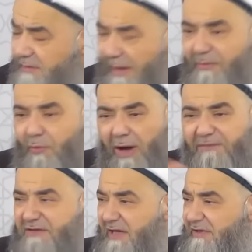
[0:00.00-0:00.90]
Tabi
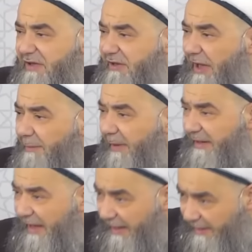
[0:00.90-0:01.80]
muhafaza için kar
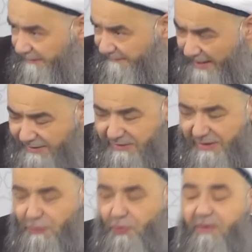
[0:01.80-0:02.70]
payına
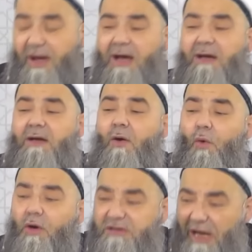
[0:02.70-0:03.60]
verdikten sonra
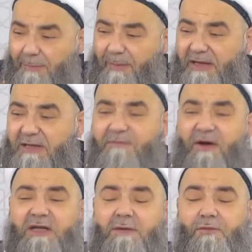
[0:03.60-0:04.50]
o kar payını
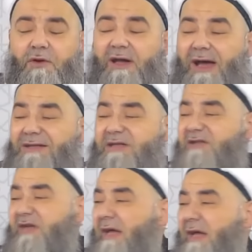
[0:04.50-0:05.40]
fakir fukaraya
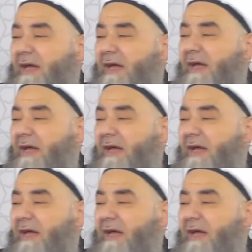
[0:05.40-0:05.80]
tasadduk